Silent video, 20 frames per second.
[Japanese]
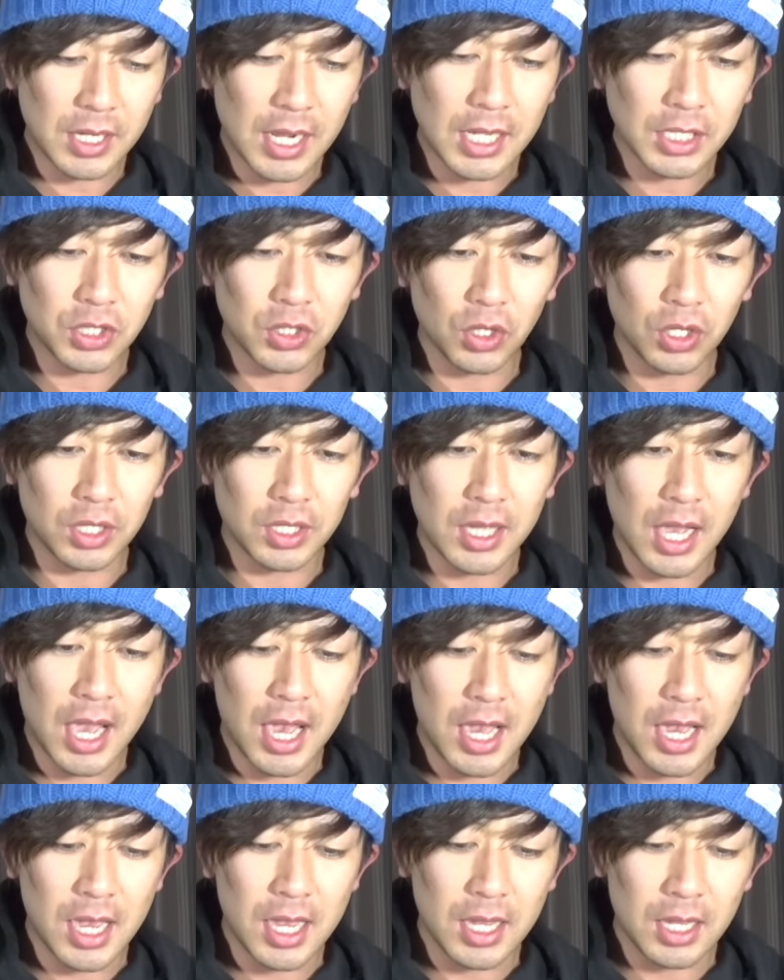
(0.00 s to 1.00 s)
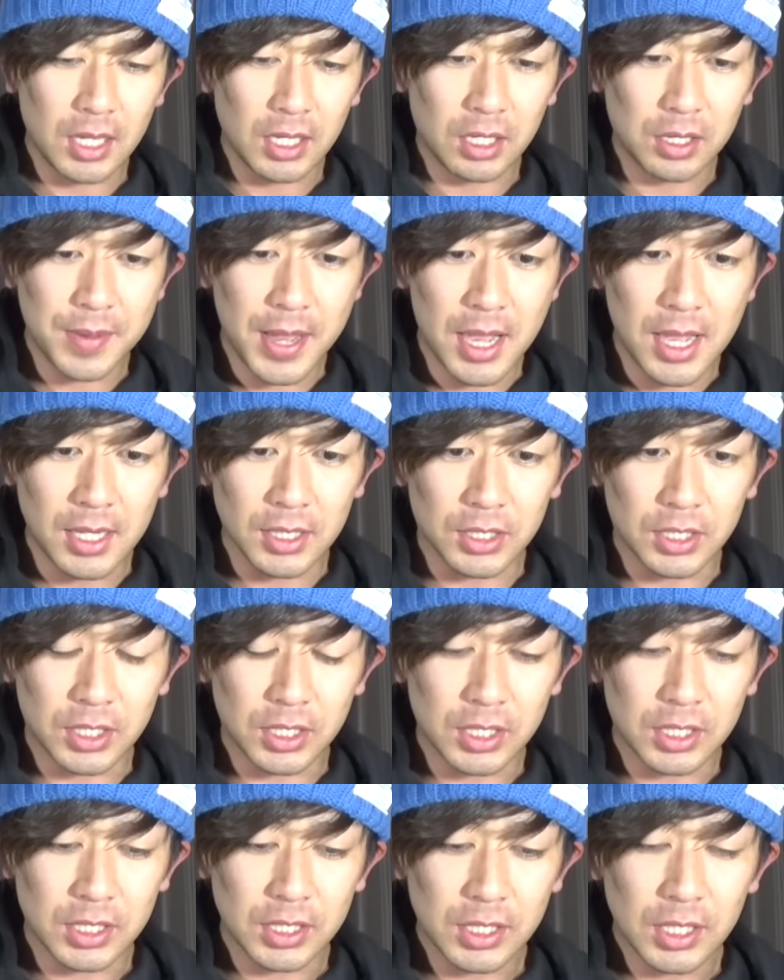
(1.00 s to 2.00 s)
ラスト1回いきま
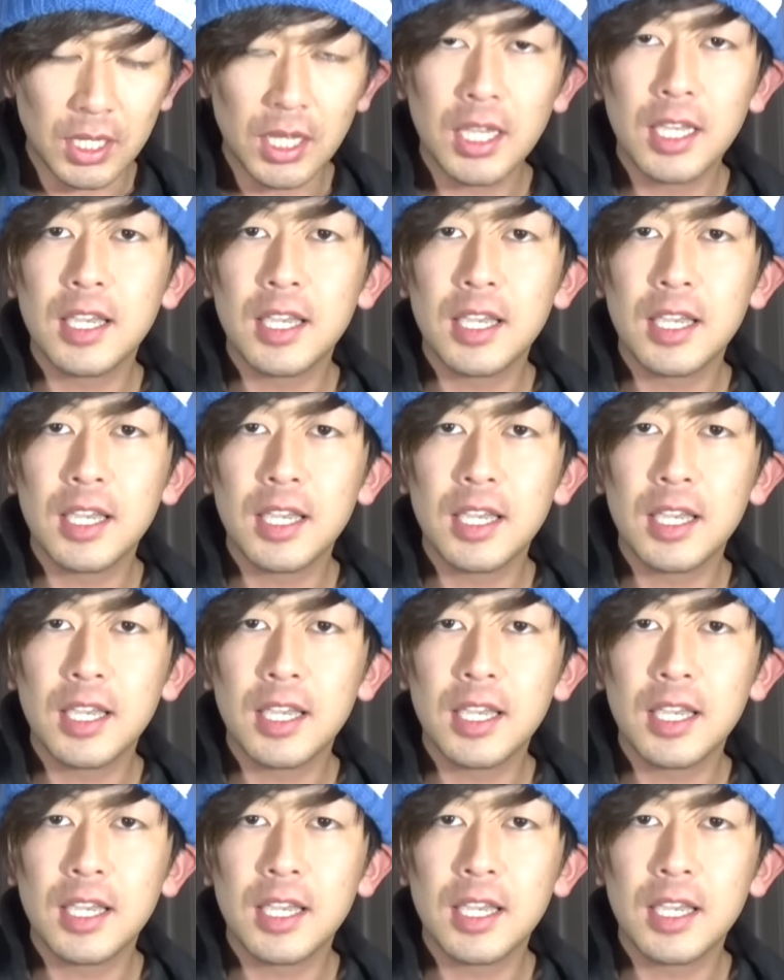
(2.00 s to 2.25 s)
す。